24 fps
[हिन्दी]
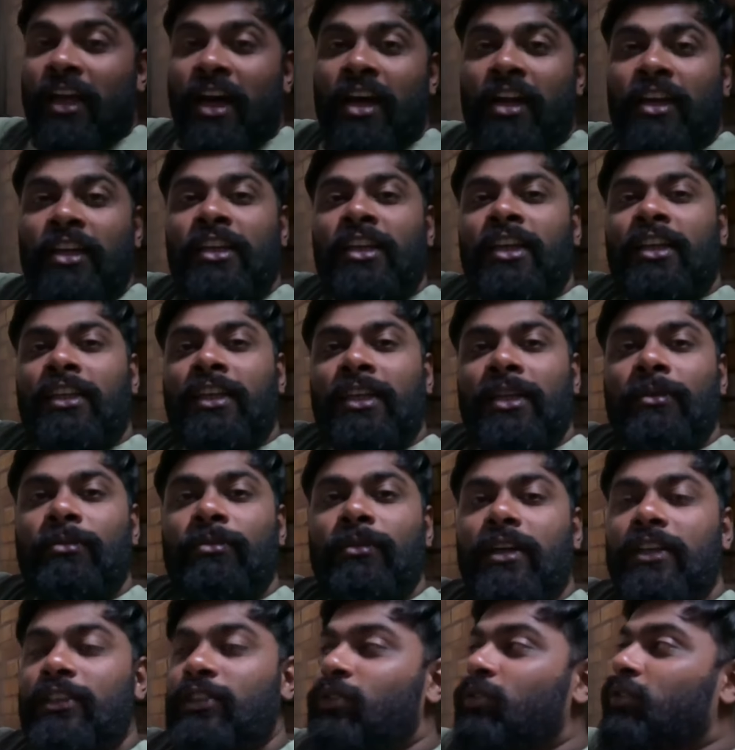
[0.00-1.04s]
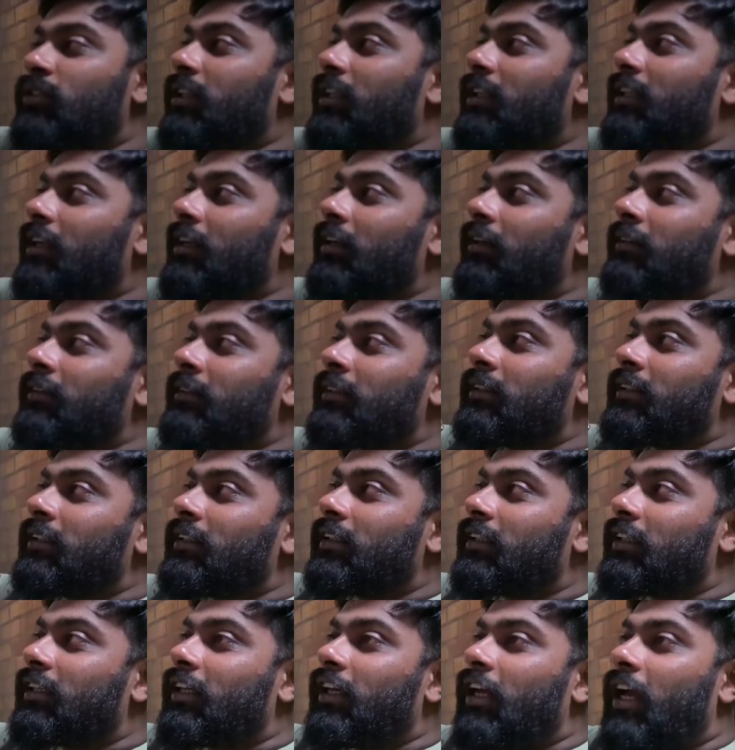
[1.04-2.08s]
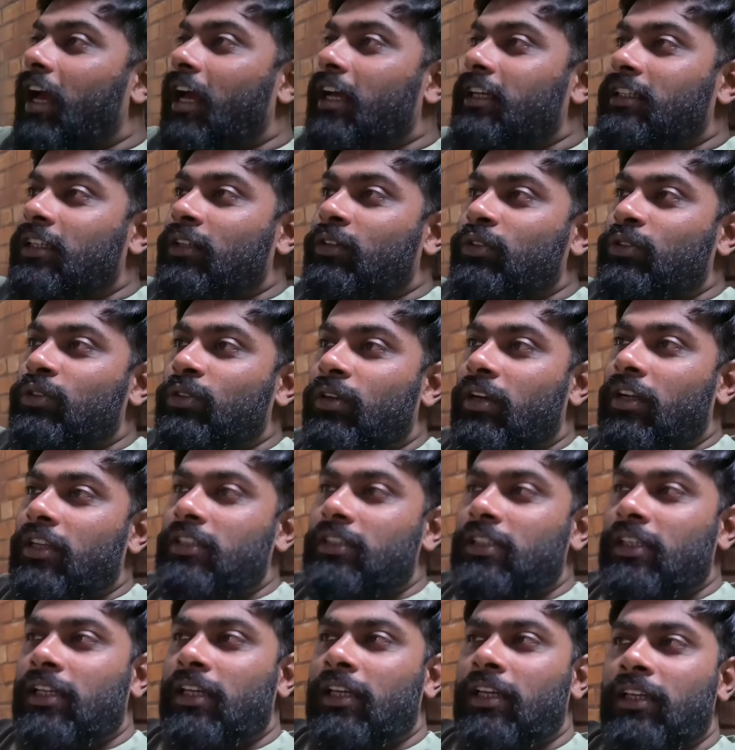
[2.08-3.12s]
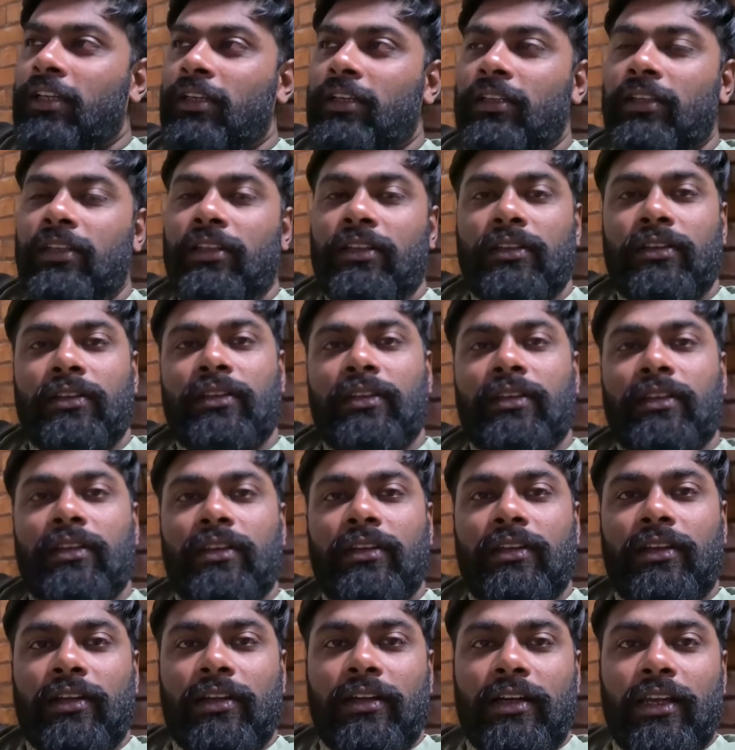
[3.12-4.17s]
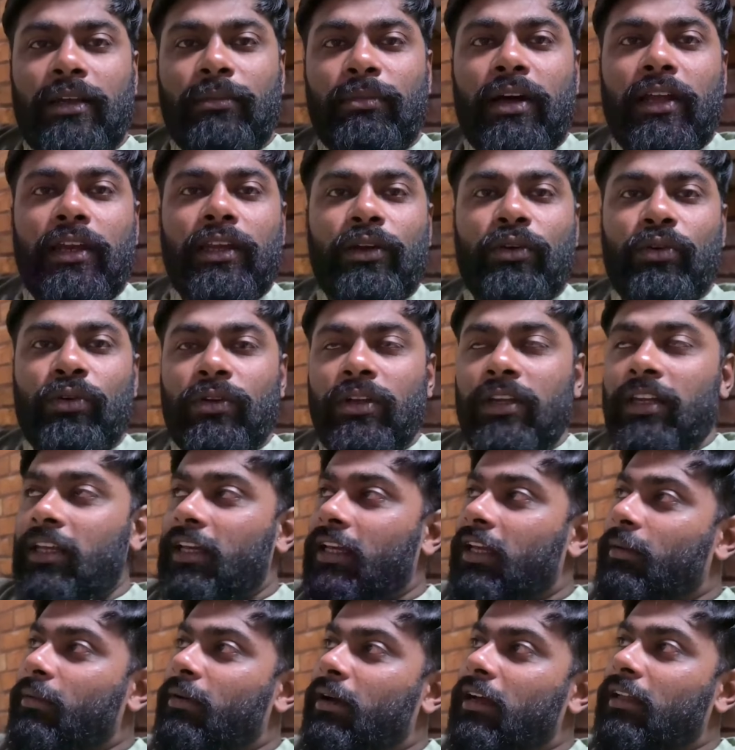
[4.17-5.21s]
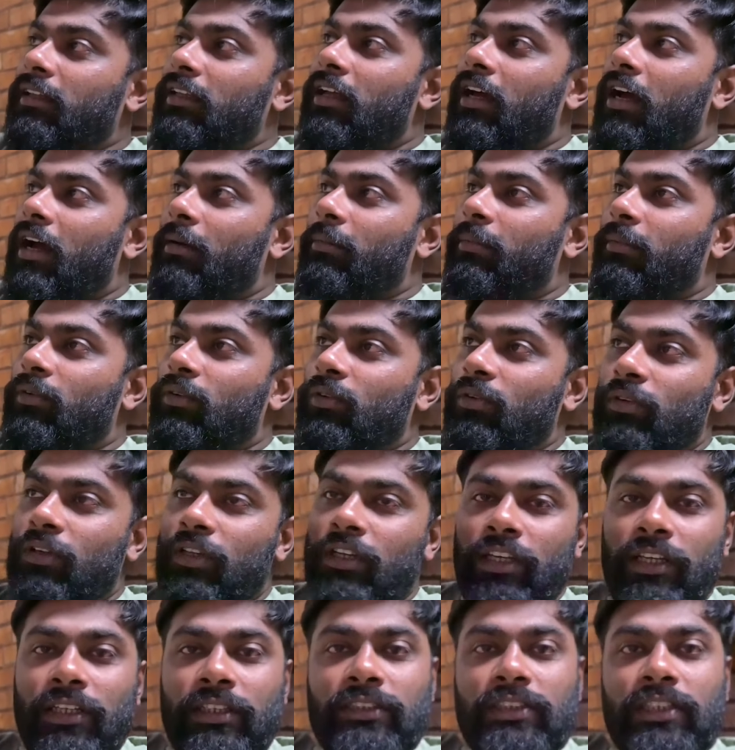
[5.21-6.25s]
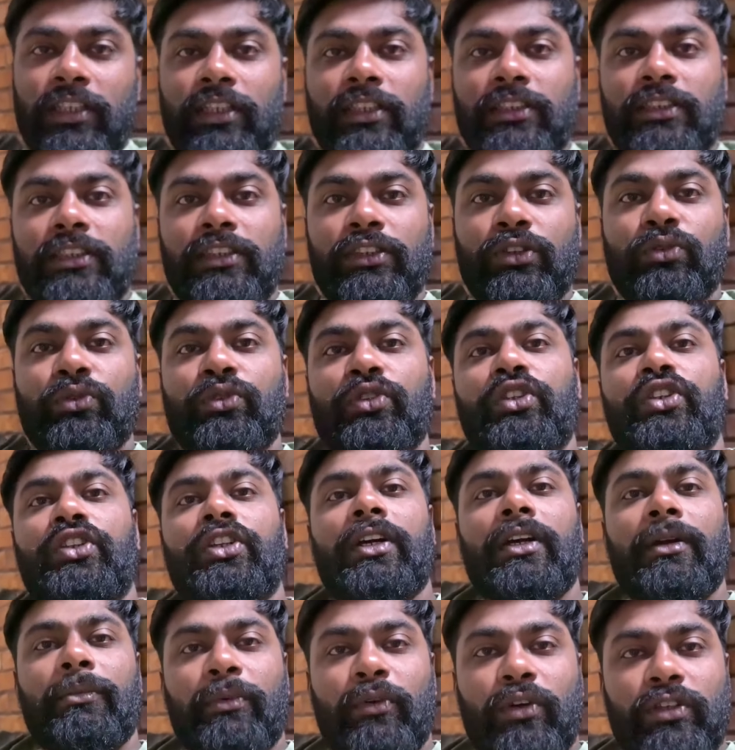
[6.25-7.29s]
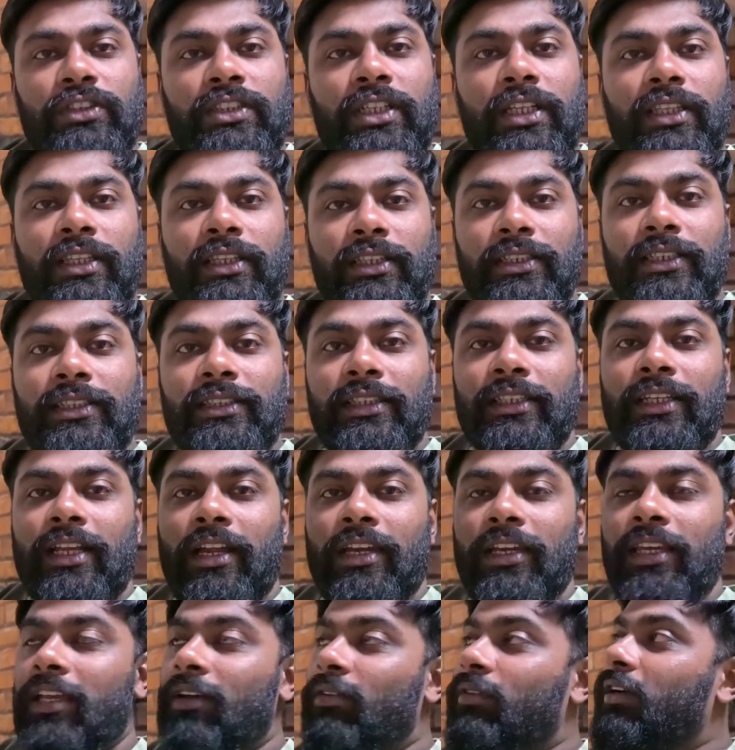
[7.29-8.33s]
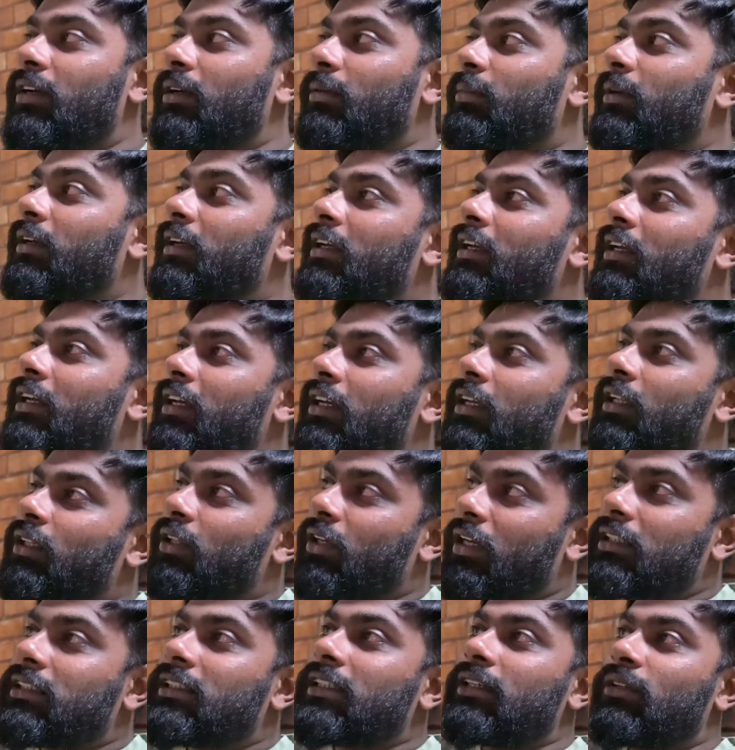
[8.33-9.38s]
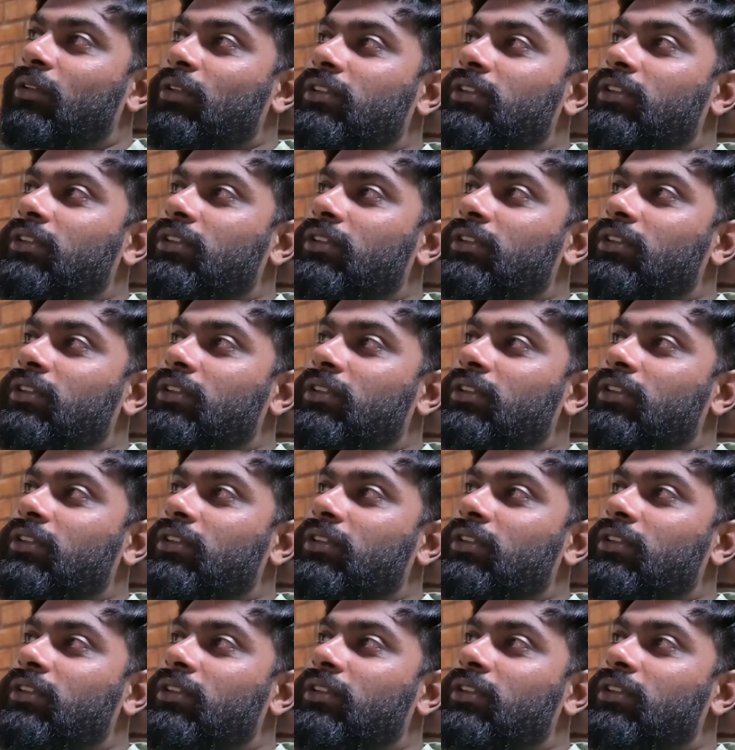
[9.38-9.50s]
नारनिया थीम का सोचा था कि ऐसा कुछ होना चाहिए कि अलमारी खोलने के बाद आपको एक जगह से दूसरी जगह पहुंच जाते हैं जैसे नानिया वर्ल्ड में तो ऐसी